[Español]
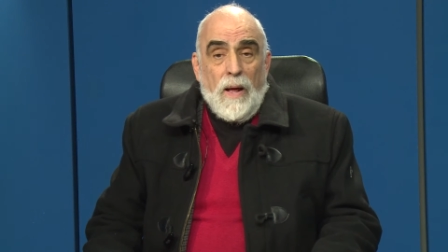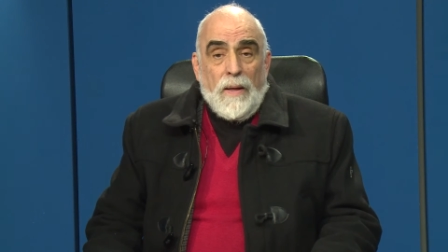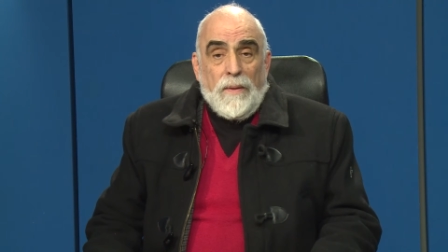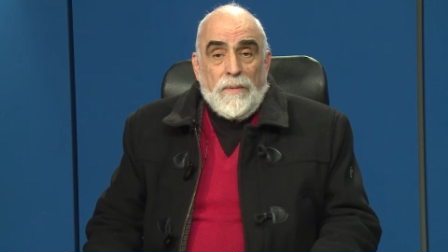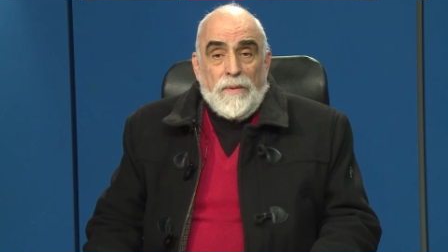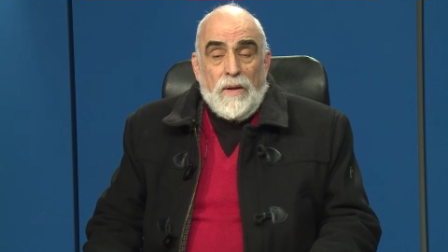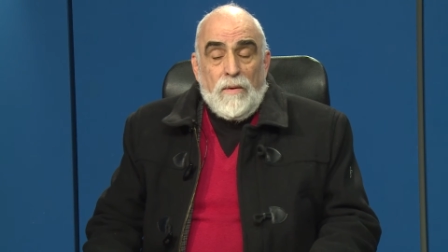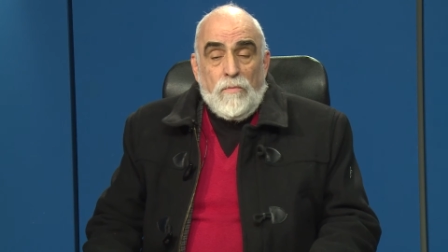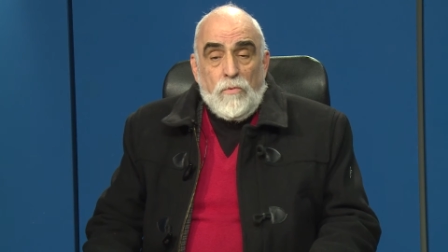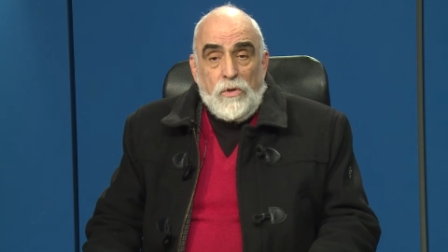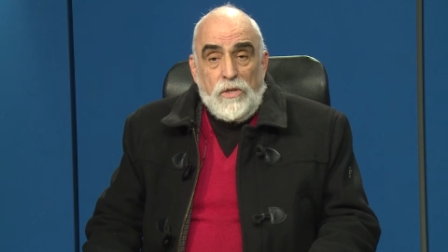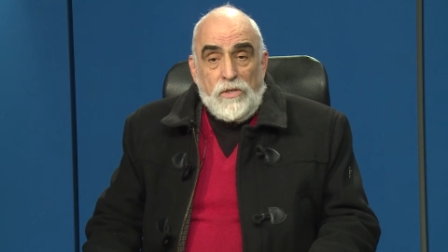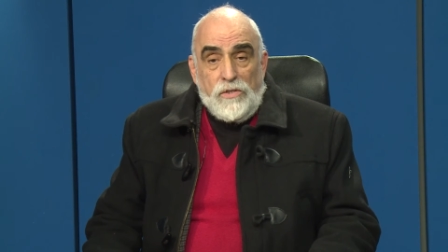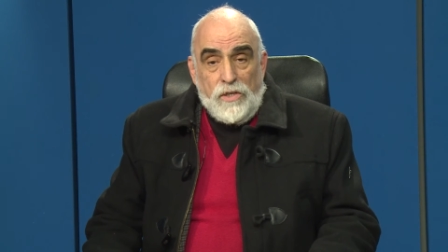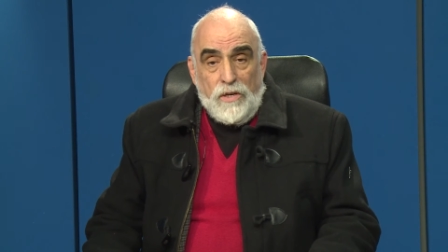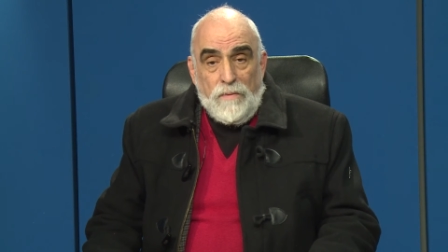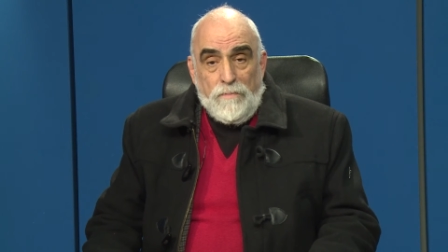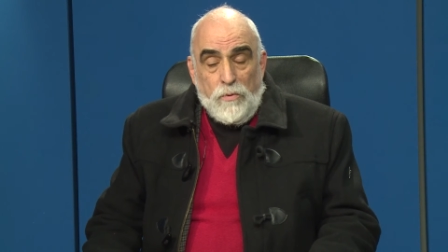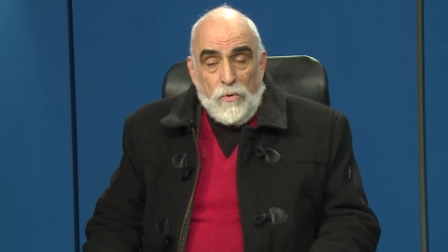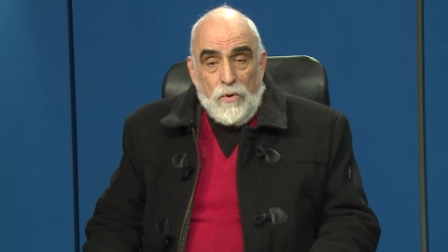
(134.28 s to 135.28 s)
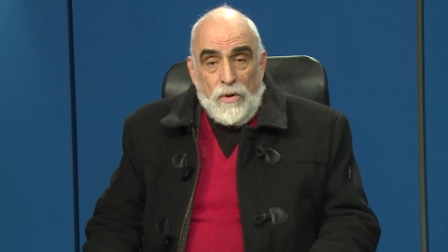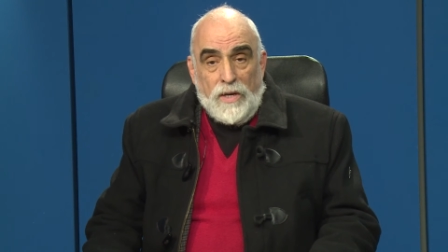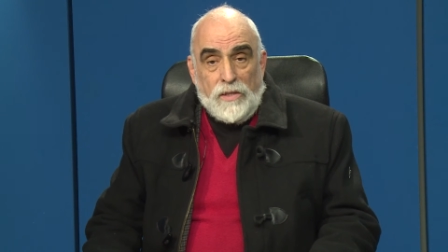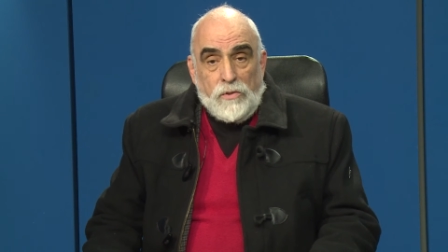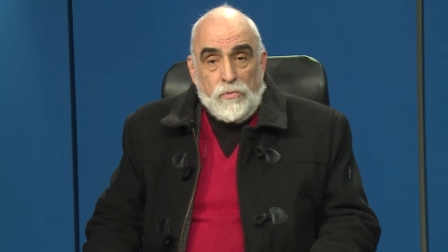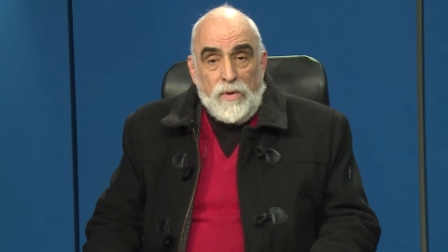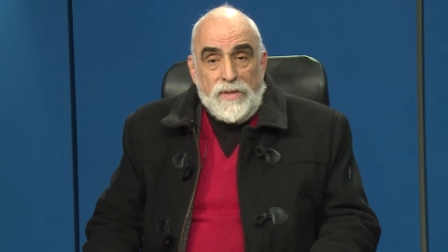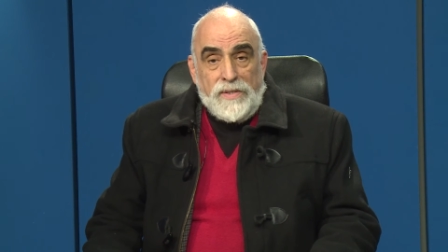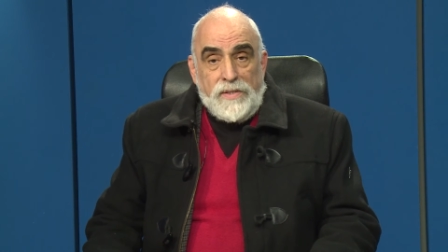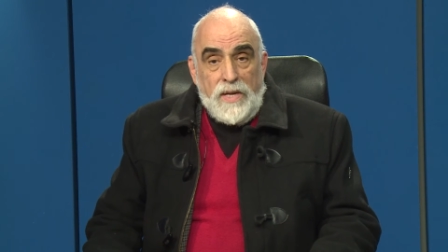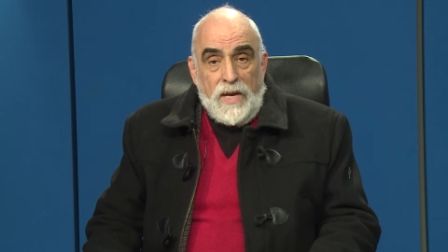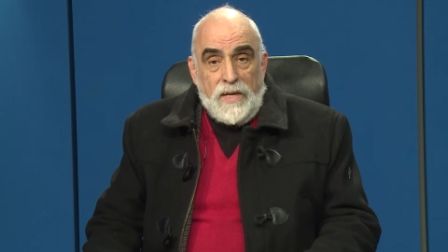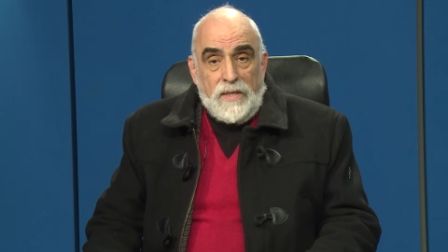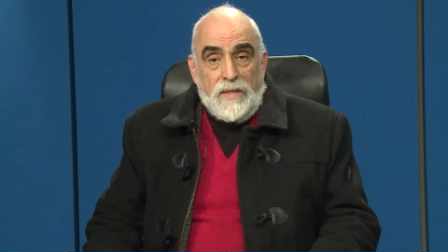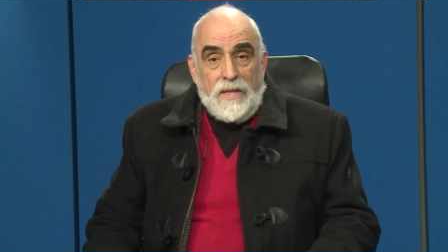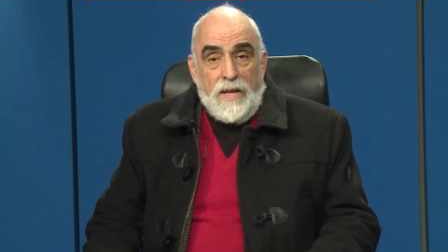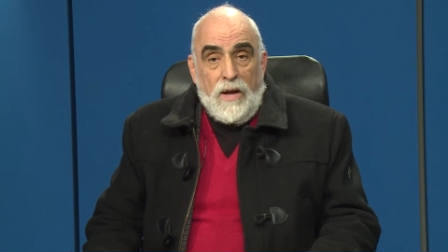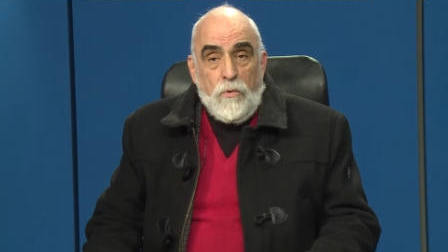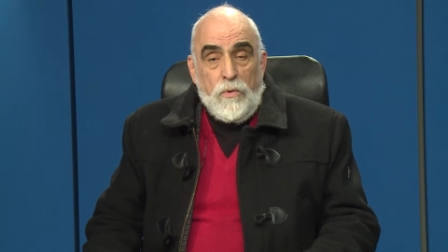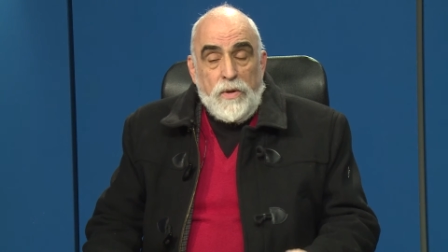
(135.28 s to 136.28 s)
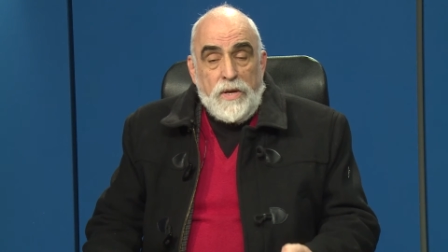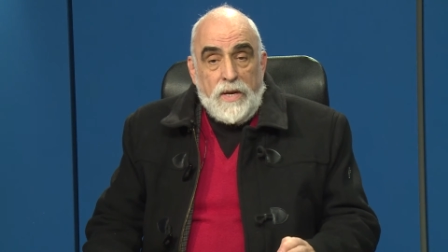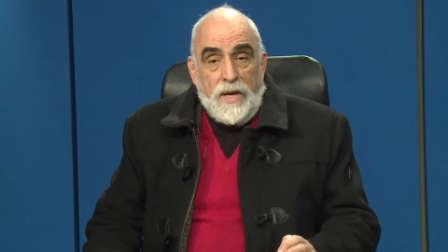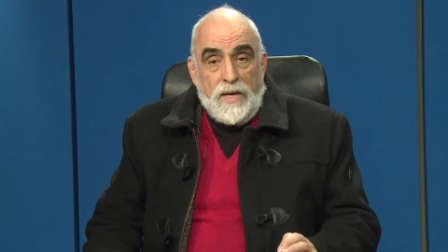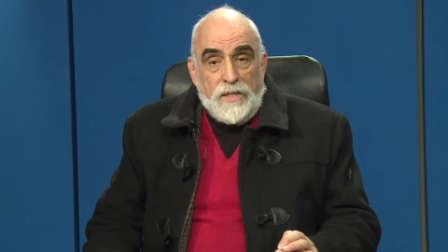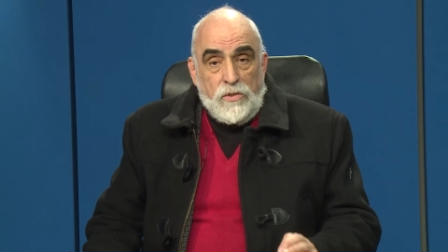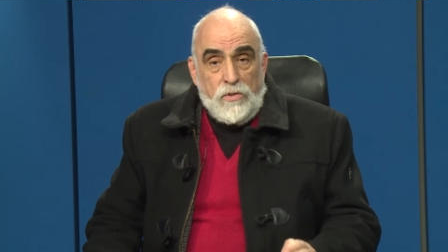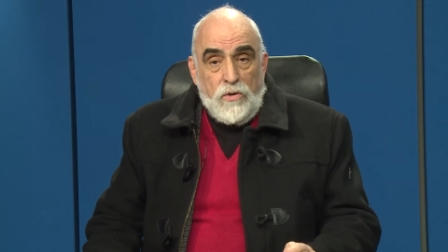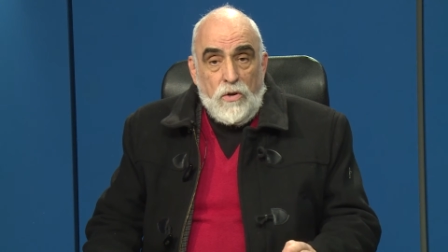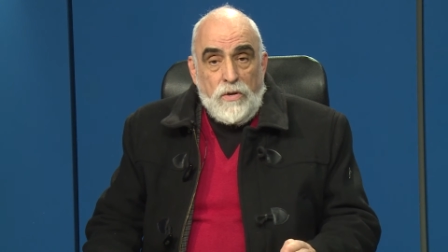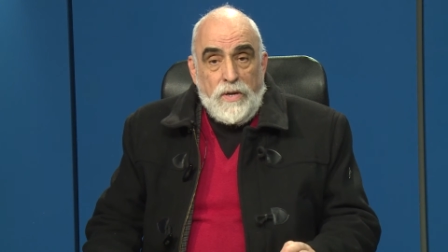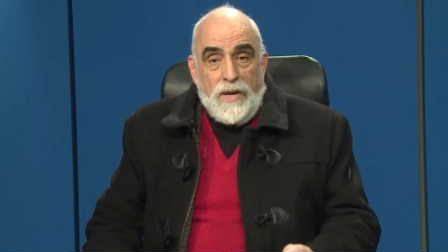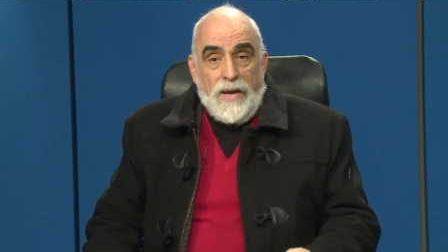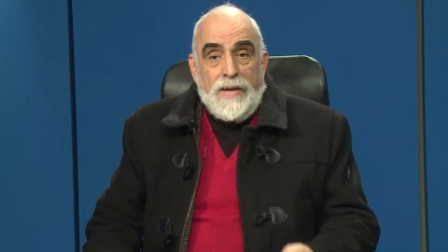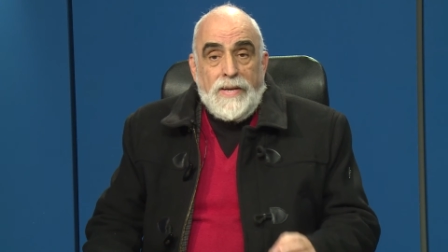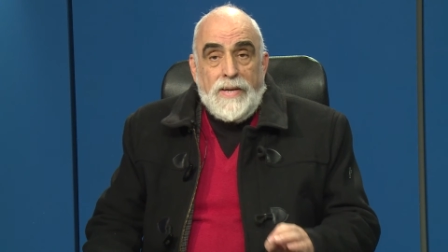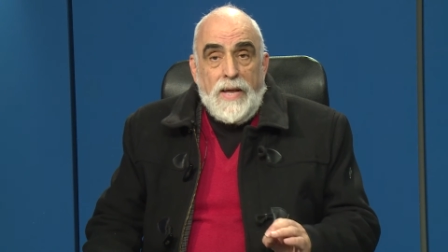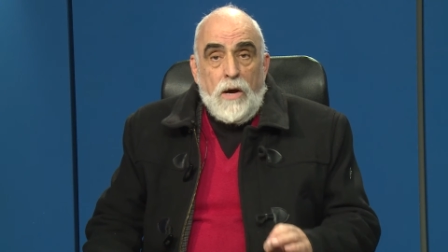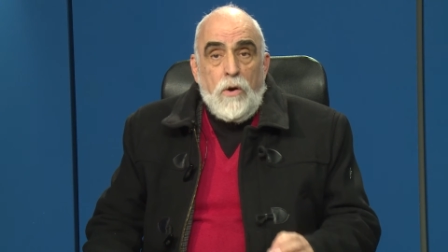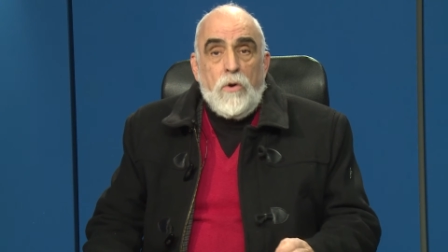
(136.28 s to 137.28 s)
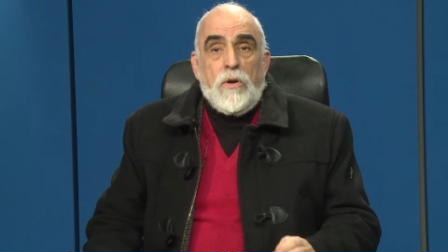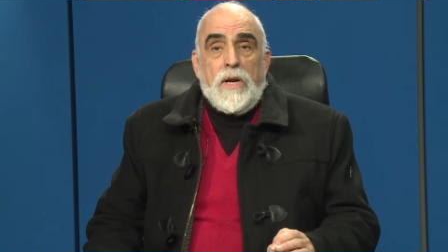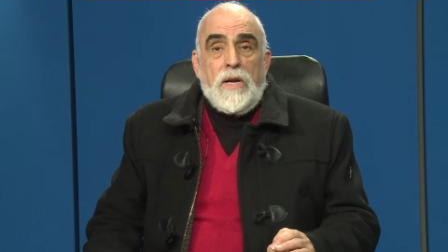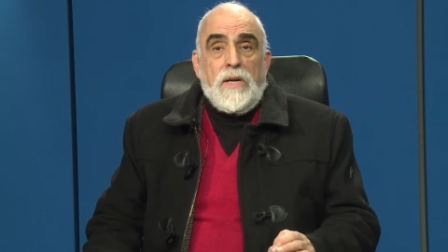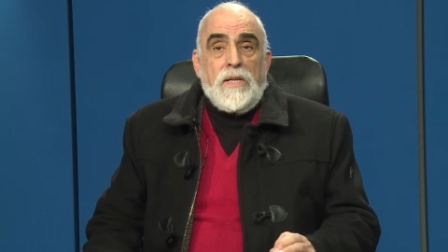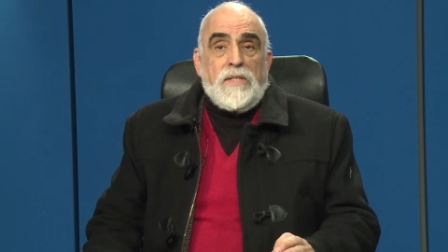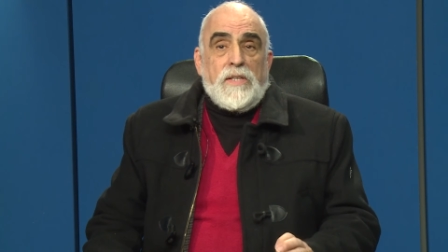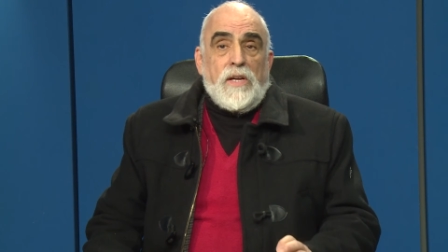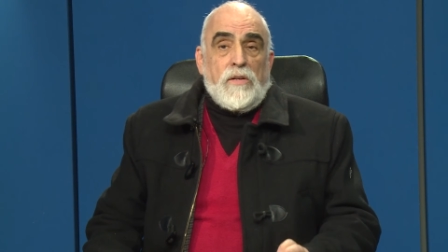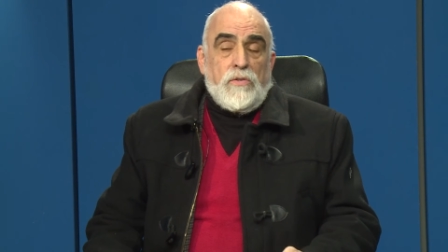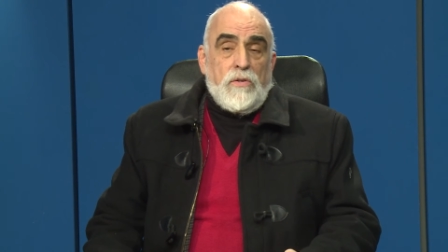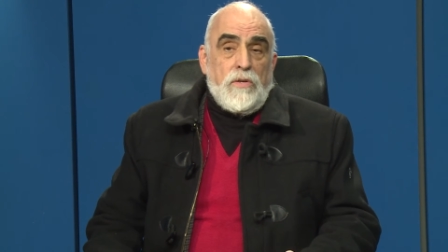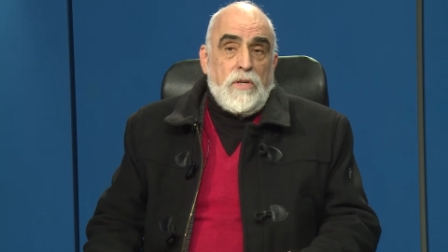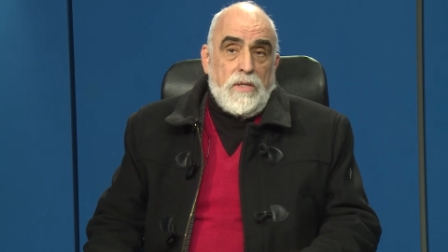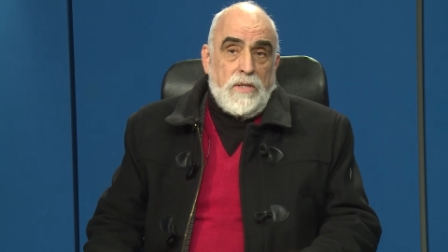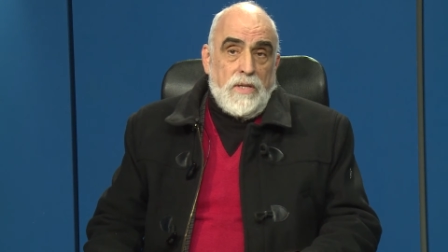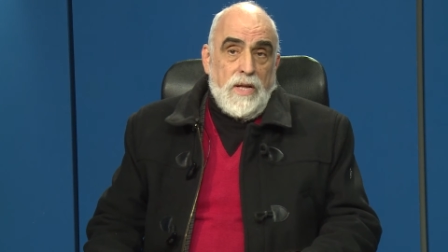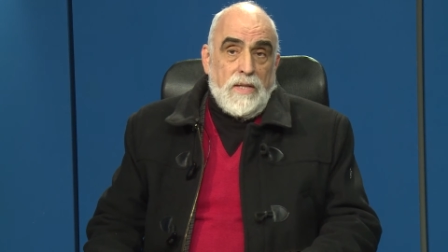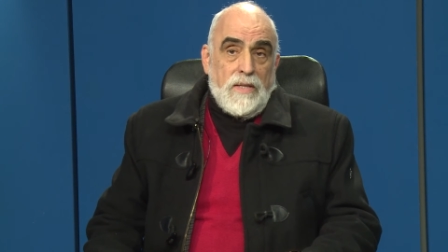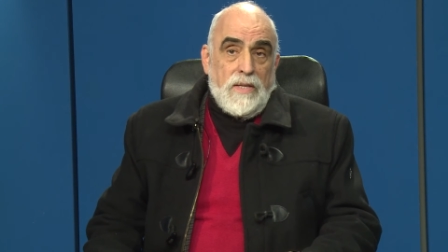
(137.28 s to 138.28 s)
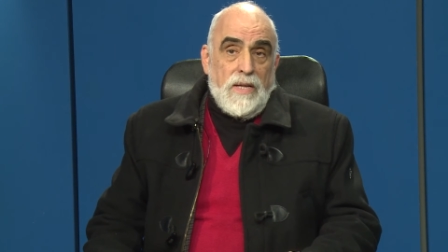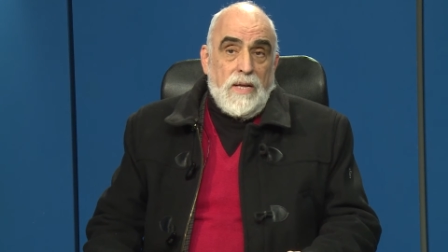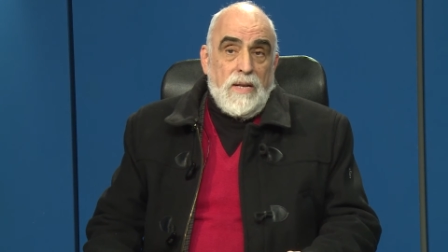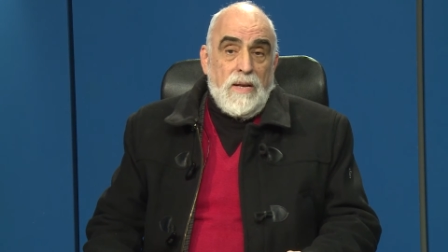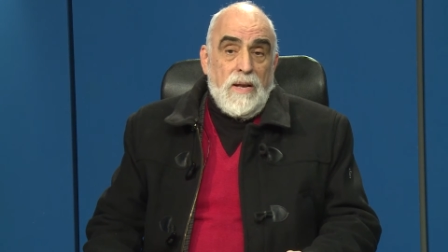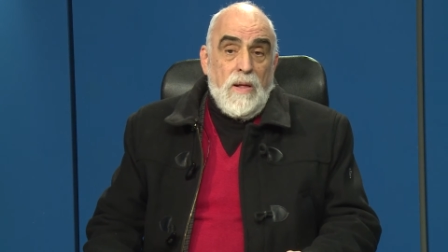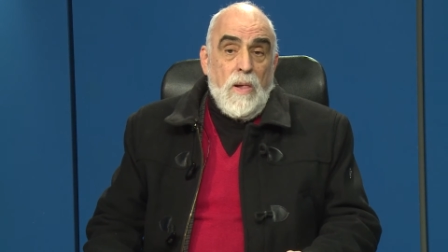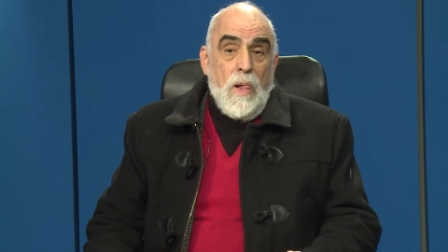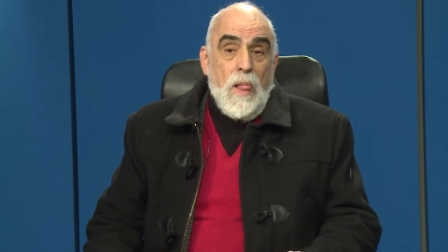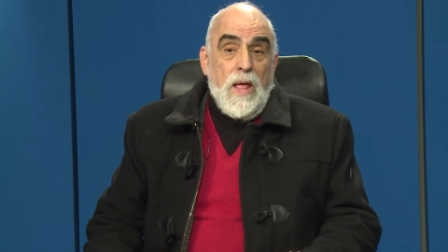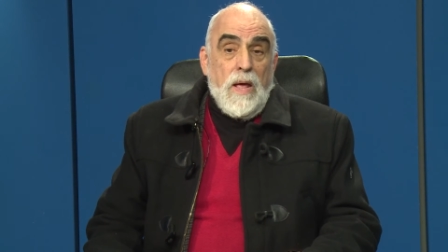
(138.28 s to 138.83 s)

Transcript: del municipio a su exacta ubicación en la organización estatal